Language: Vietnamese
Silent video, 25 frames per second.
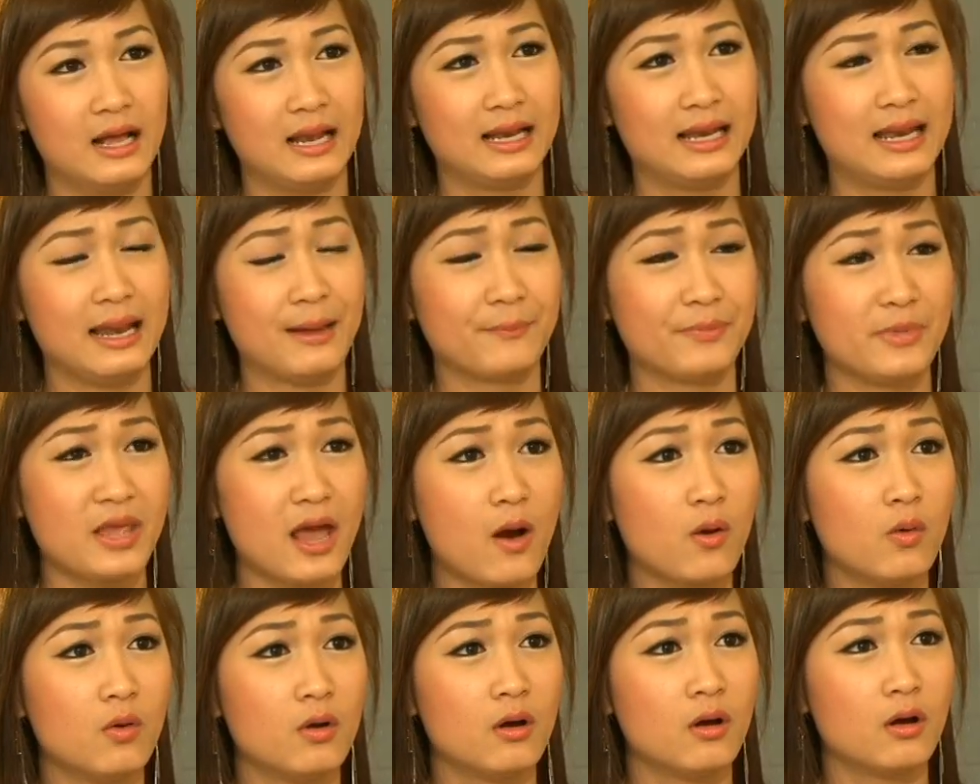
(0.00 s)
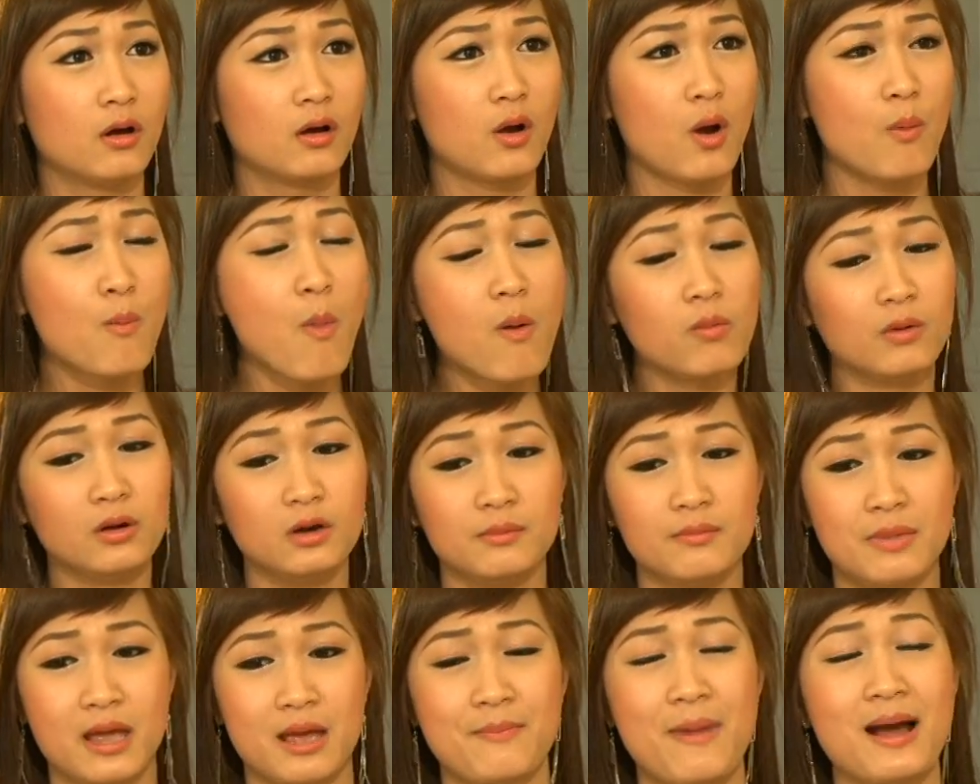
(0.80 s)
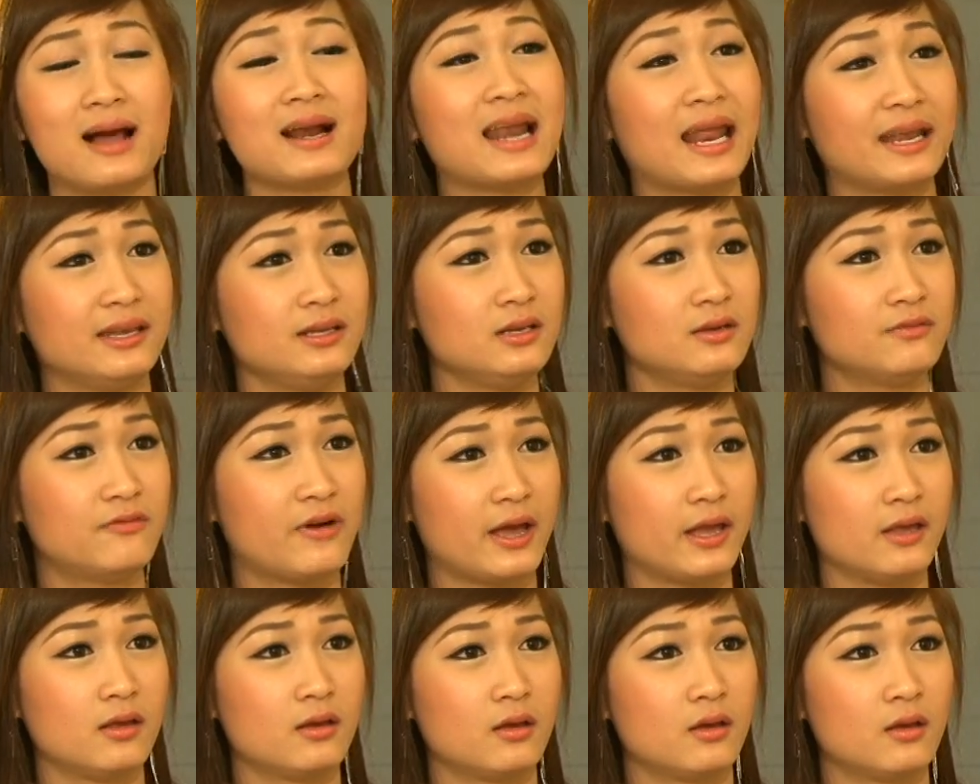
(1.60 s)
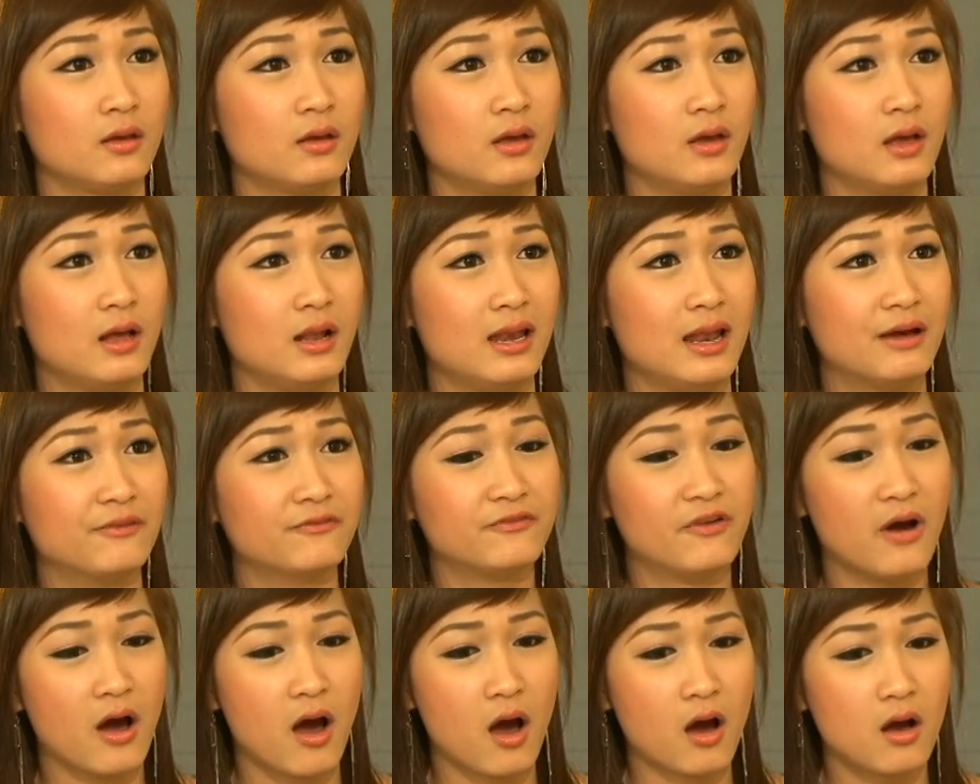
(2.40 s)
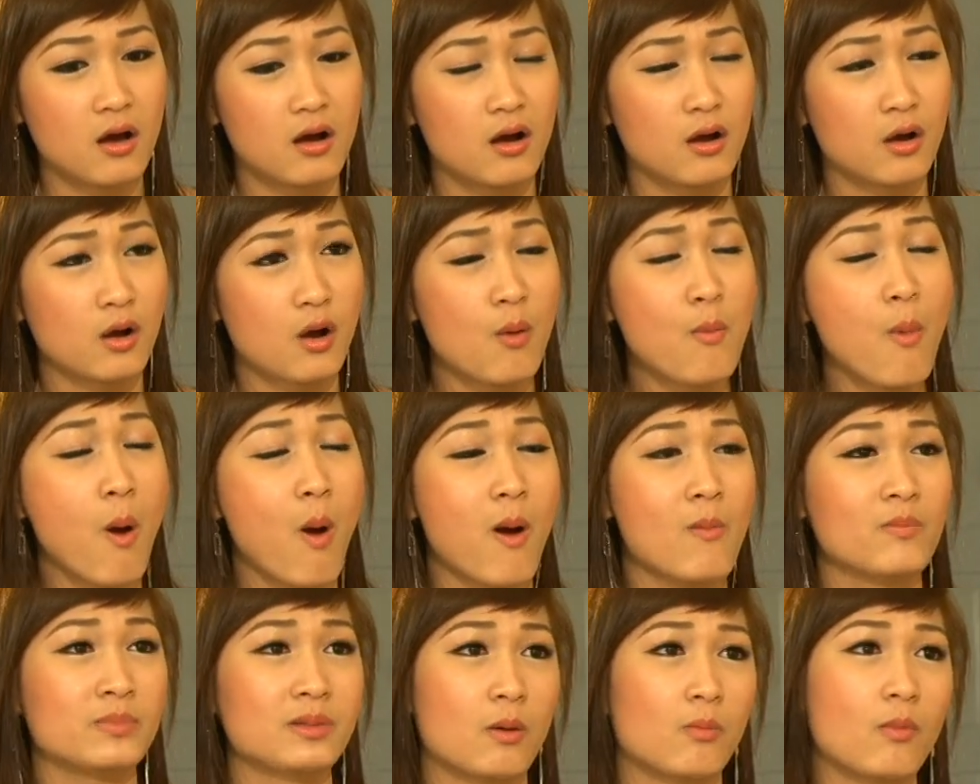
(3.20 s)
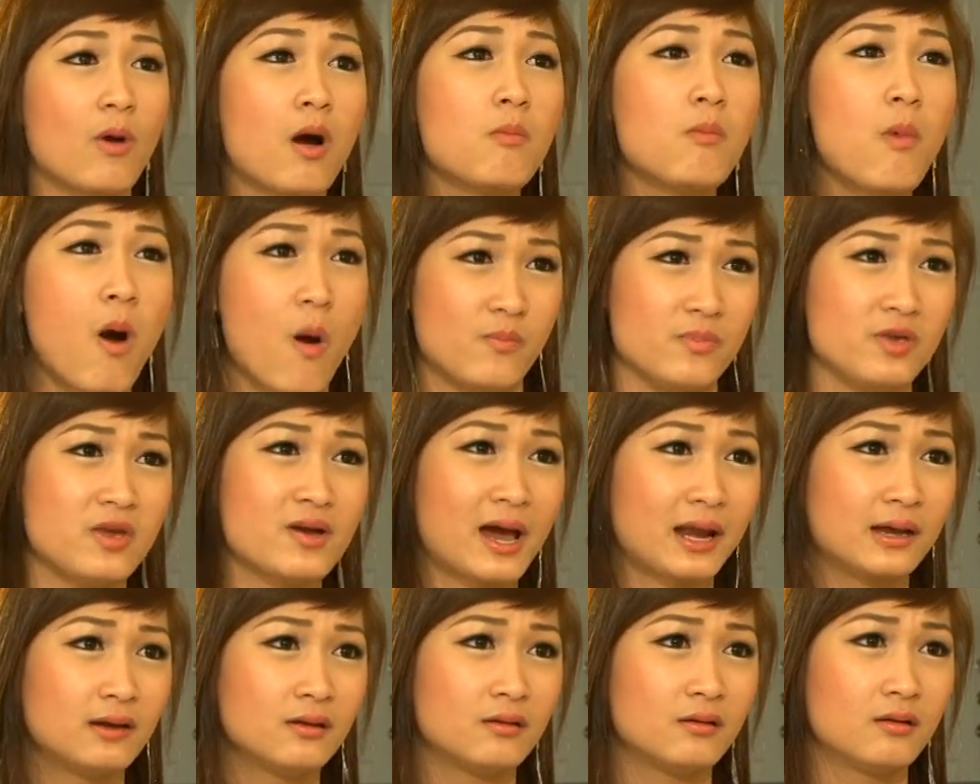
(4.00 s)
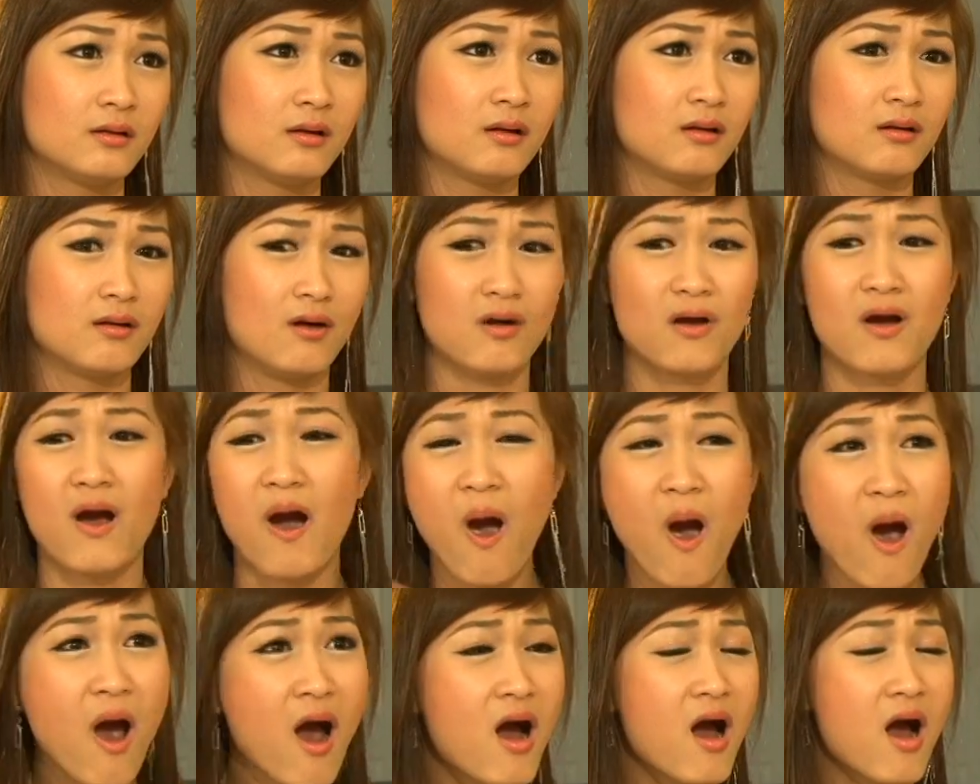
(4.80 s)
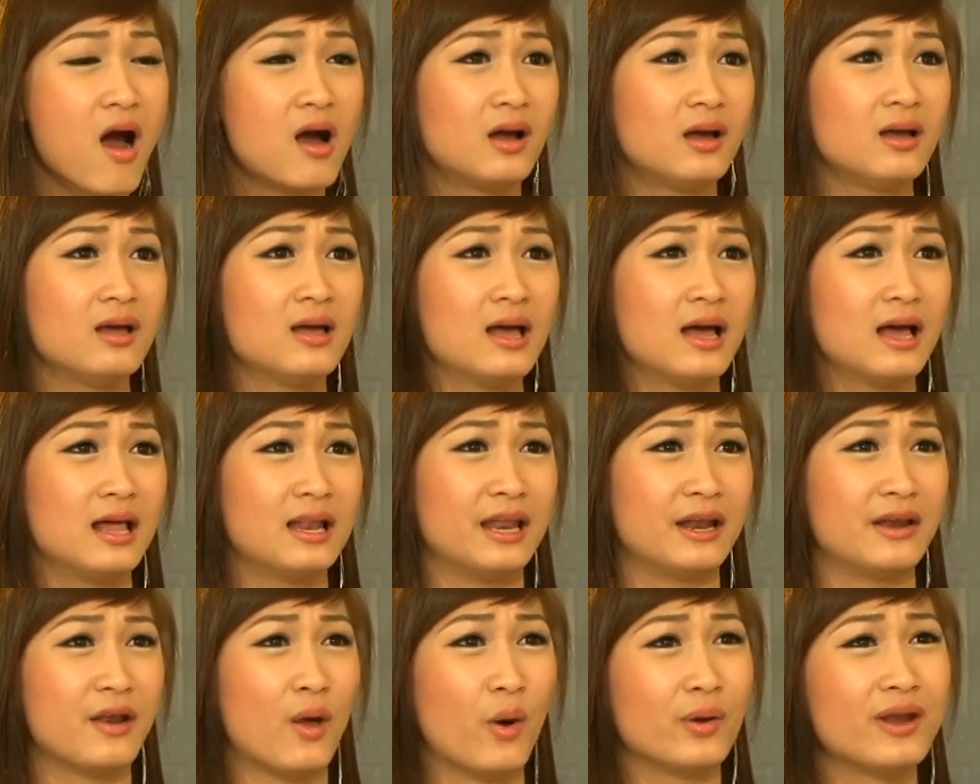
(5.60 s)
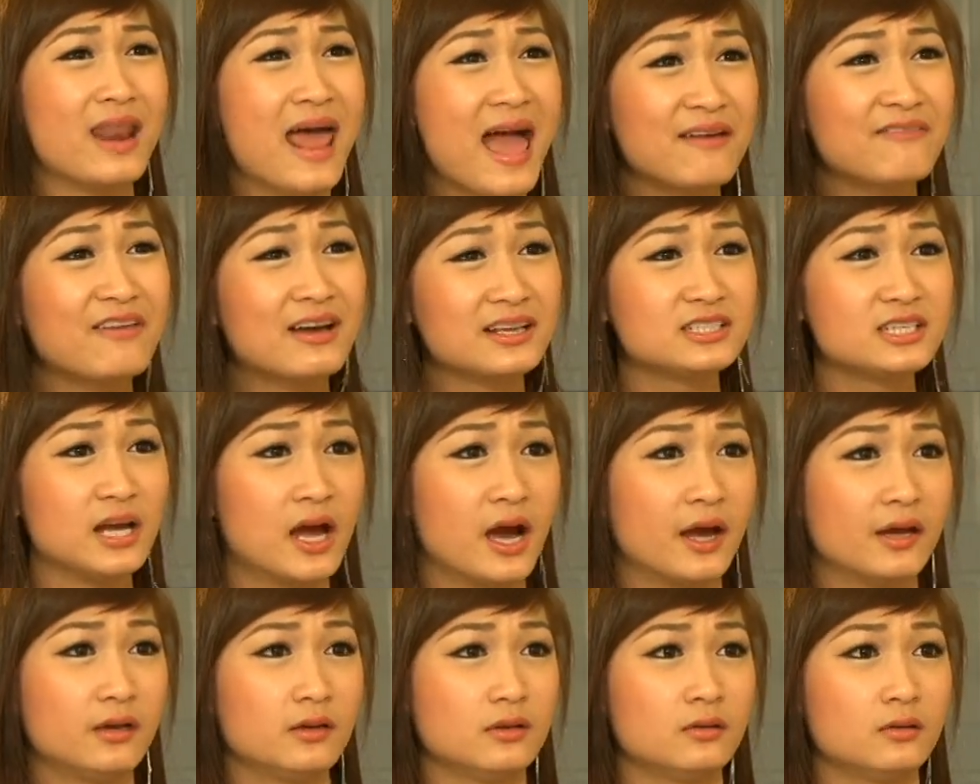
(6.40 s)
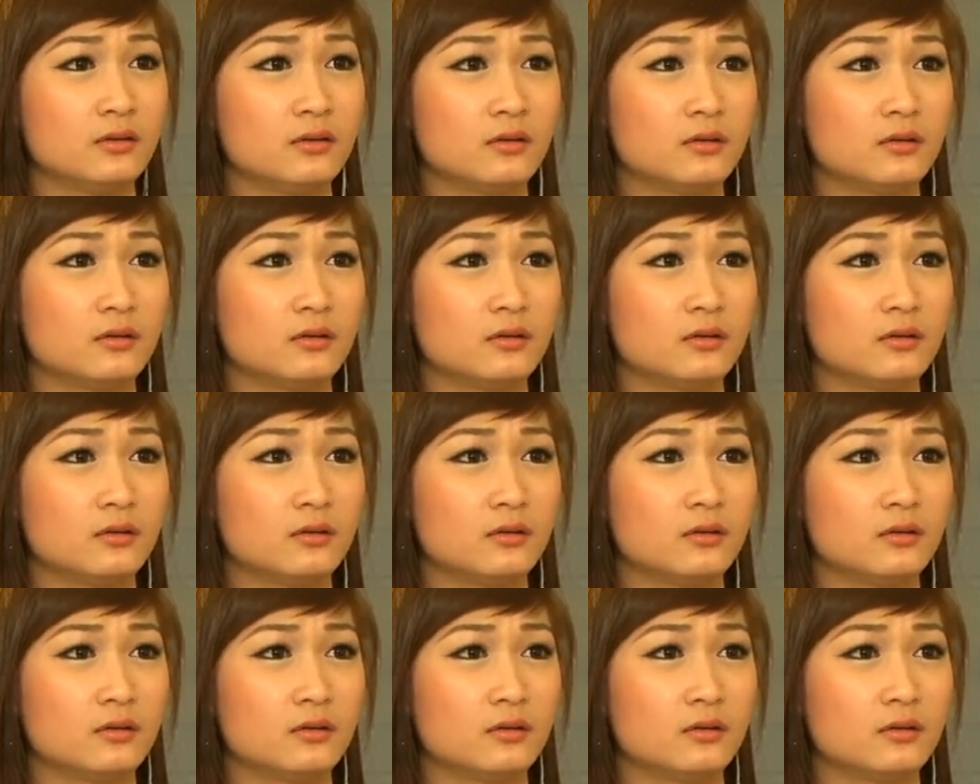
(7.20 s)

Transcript: làm dâu của một người mẹ bản lãnh như vậy làm vợ của một ông chồng con một như anh còn khó hơn á là đội đá vá trời nữa